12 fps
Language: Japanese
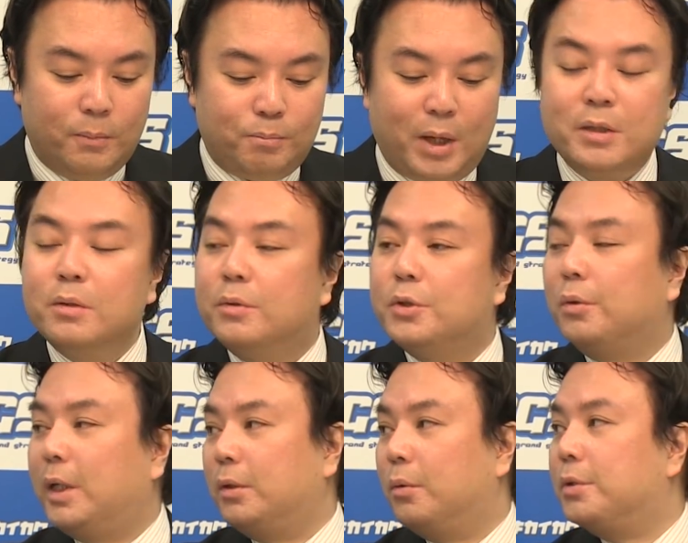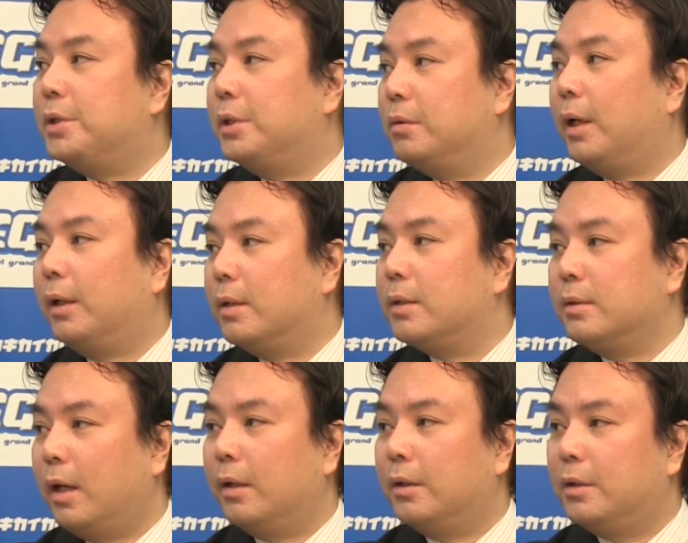パニック状態に陥るわけです
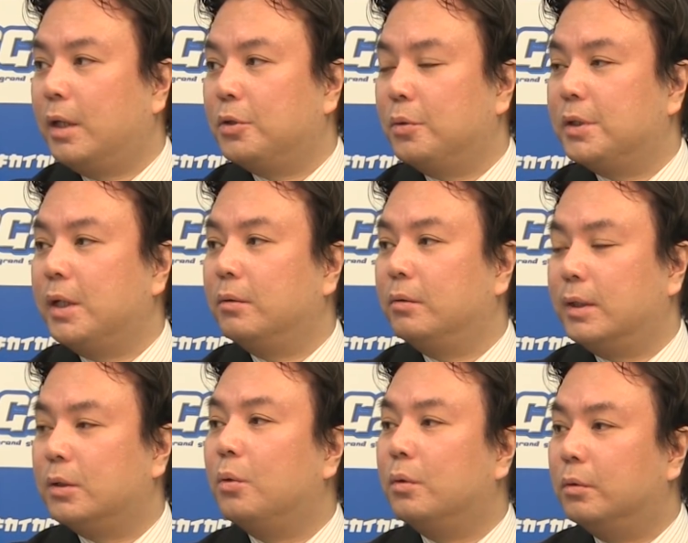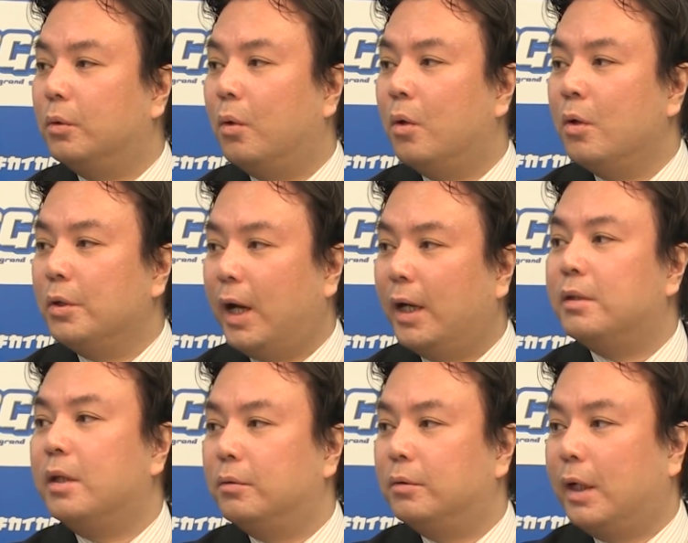ね、はい、北朝鮮軍がソウルを入っ
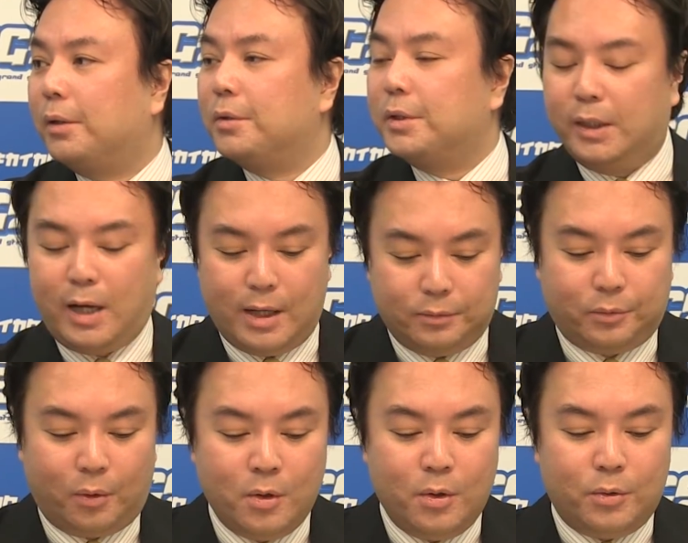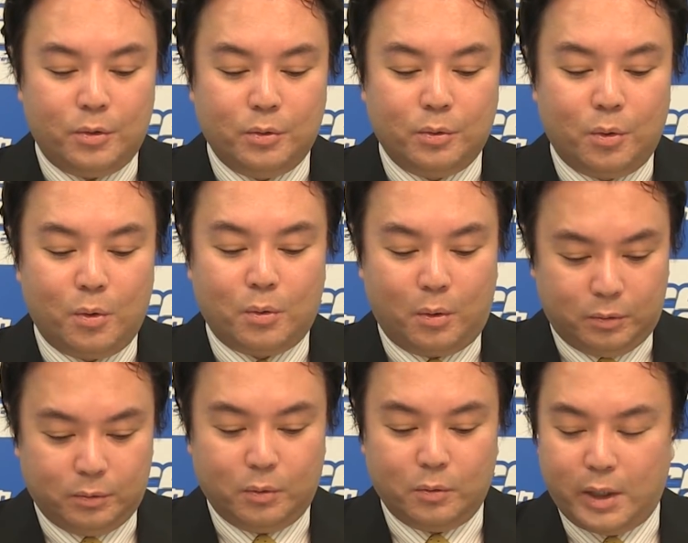てくる可能性があるという報
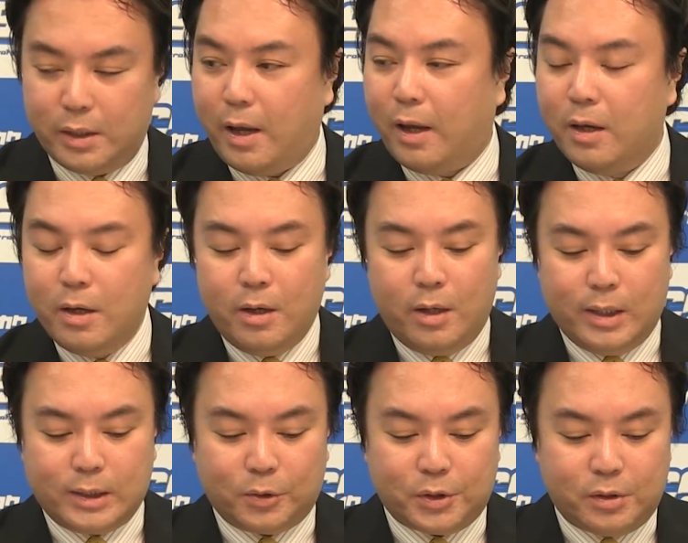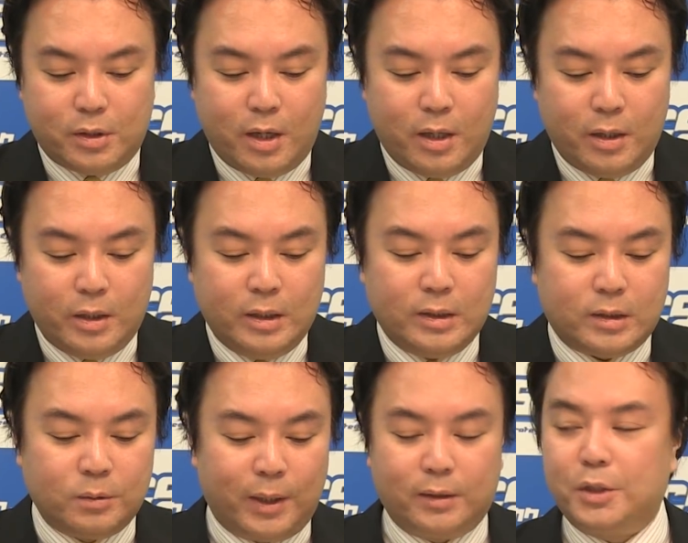告を受けて、うんはい、そして
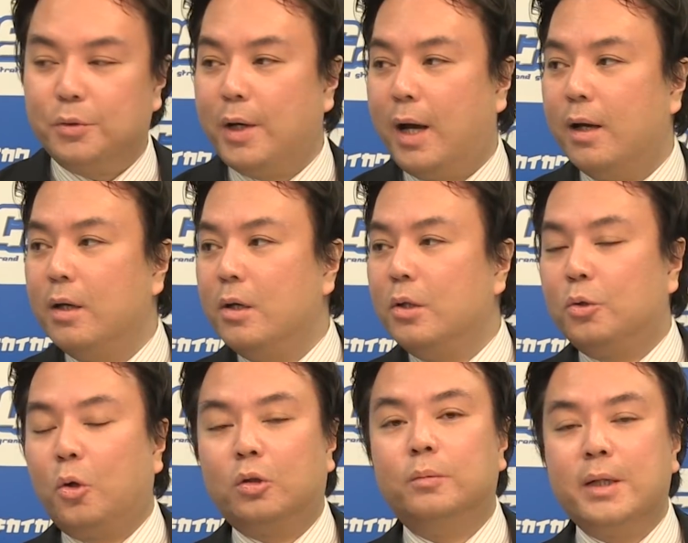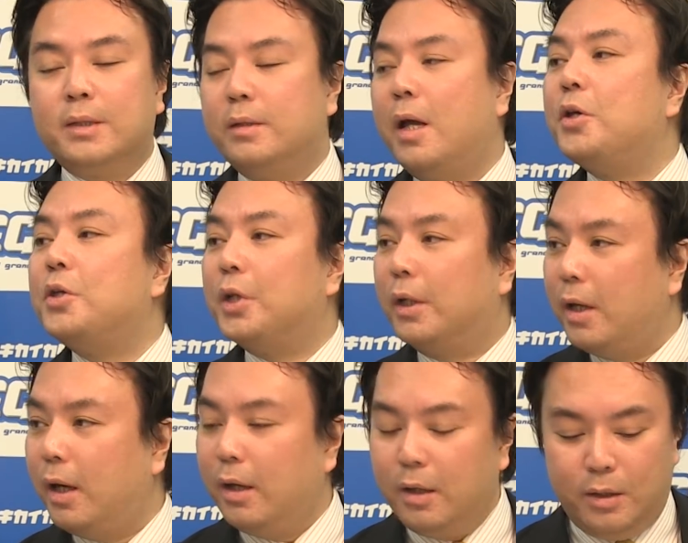イースーマンたちは特別列車
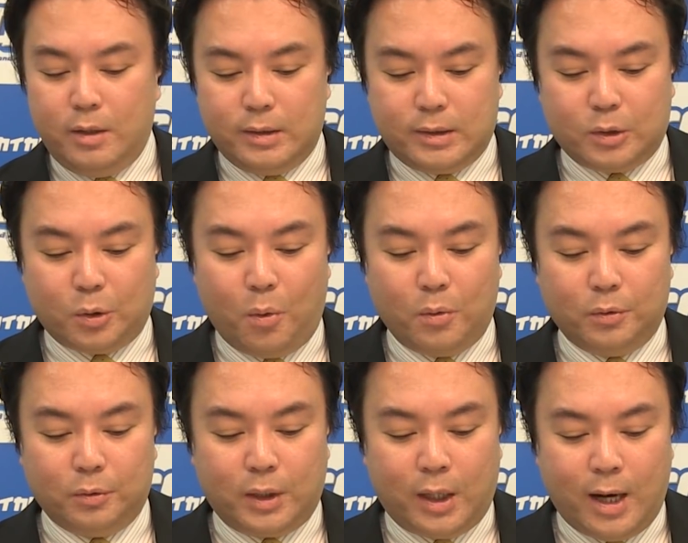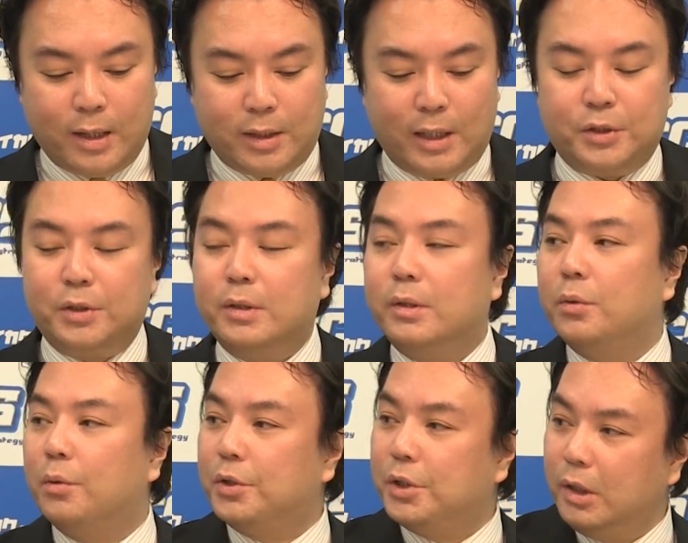でソウルから脱出
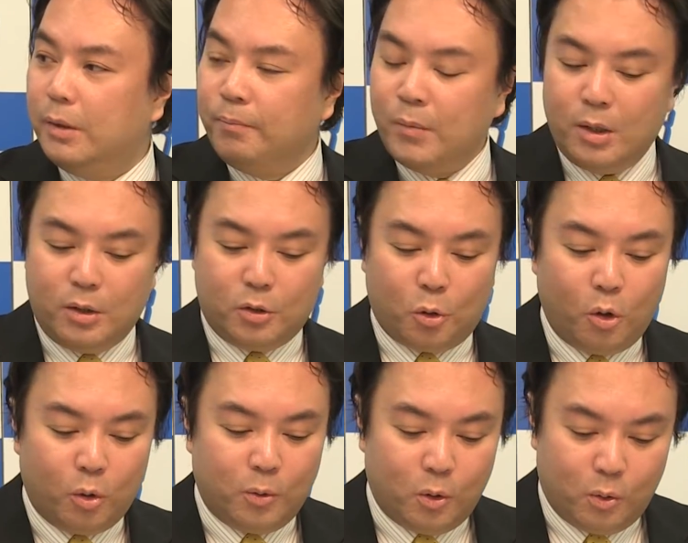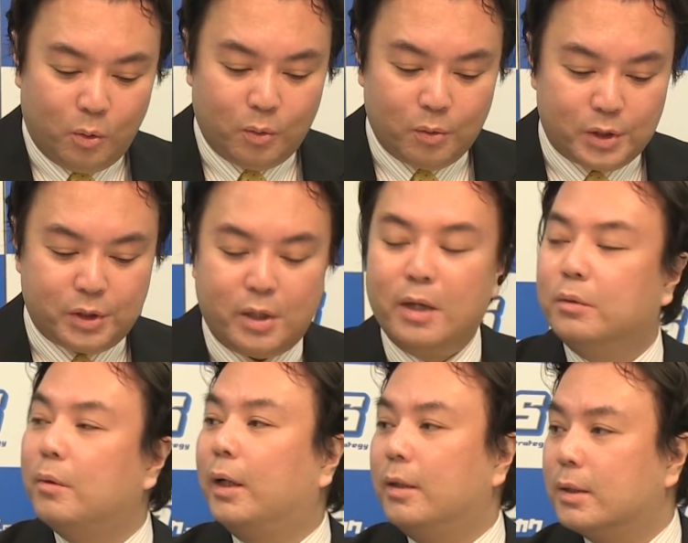をし、はい、逃亡をしてい
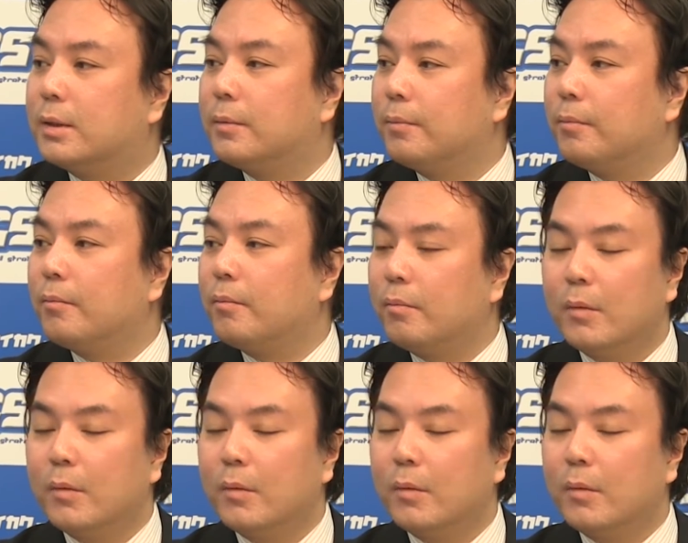くわけです。はい、